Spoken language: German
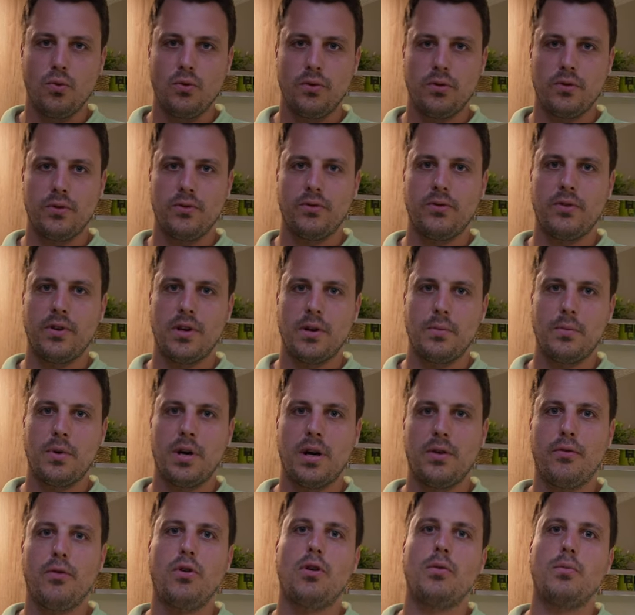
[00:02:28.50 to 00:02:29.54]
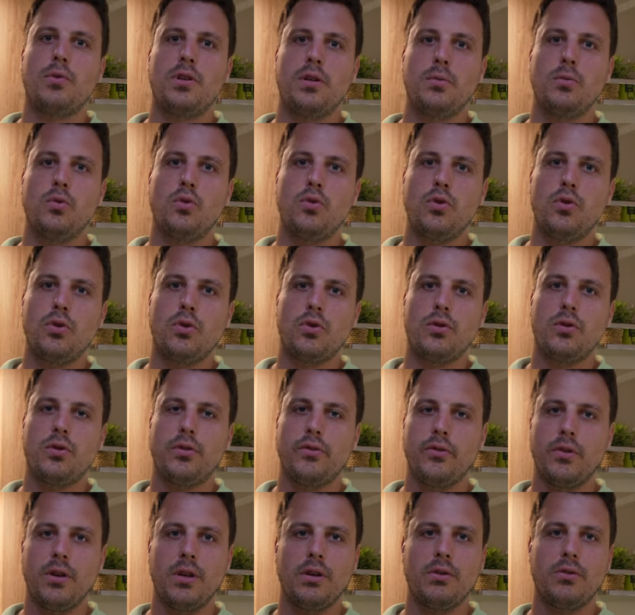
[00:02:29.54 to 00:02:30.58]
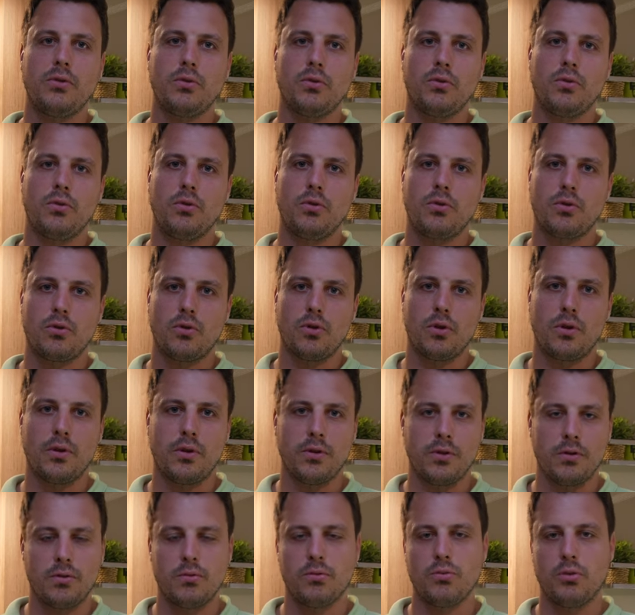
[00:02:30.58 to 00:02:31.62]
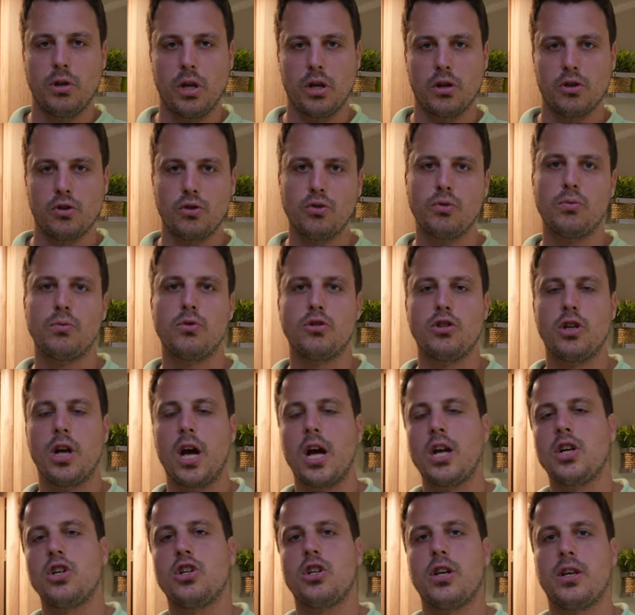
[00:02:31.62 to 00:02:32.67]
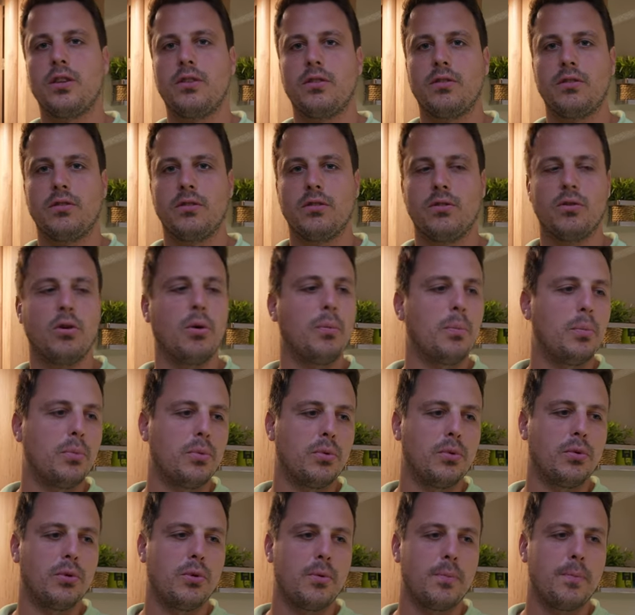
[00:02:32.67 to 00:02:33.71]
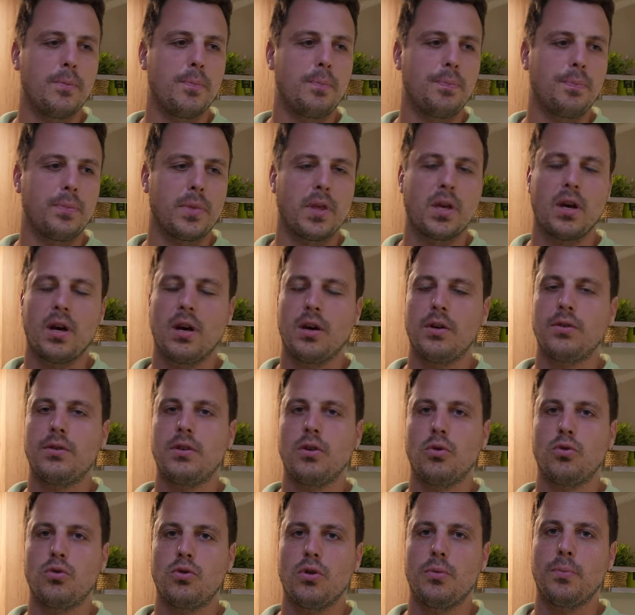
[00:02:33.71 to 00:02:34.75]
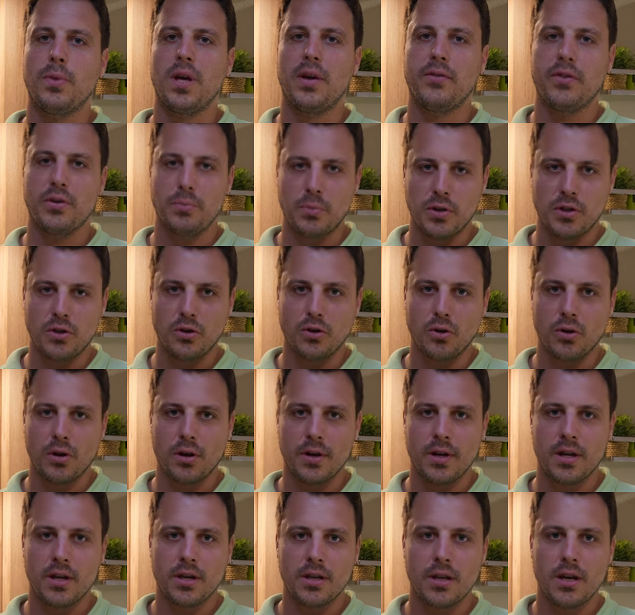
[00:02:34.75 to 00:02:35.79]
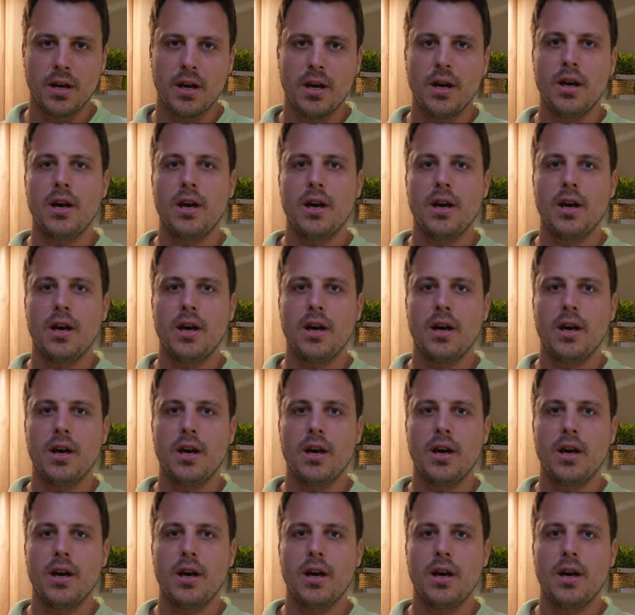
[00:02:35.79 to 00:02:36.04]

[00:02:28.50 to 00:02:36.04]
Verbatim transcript: sind wir ein paar Wochen mit dem Router unterwegs und können, denke ich, schon ein bisschen einschätzen, ob ähm, ja, der Router Mehrwert bietet oder nicht.